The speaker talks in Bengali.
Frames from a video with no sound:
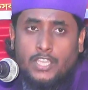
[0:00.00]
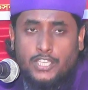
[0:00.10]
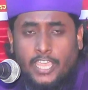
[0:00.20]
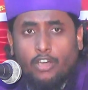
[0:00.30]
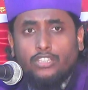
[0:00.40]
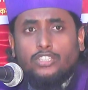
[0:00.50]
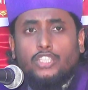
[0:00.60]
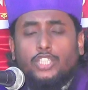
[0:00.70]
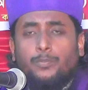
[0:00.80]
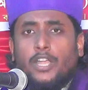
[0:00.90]
সে
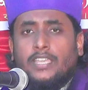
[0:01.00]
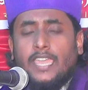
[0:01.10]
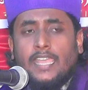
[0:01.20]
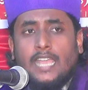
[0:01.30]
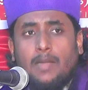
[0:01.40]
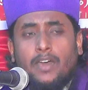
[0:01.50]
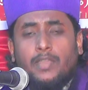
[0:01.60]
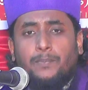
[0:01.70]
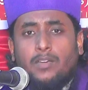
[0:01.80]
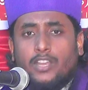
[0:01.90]
অন্তত পক্ষে খাবার
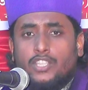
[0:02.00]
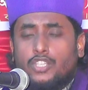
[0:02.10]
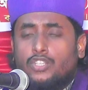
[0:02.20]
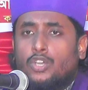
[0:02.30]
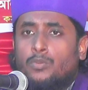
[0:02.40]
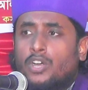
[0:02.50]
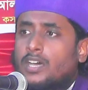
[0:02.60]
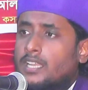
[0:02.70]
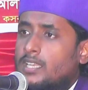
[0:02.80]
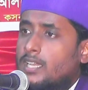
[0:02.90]
পাওয়ার জন্য
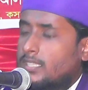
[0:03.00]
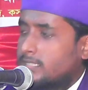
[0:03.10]
মহান আল্লাহ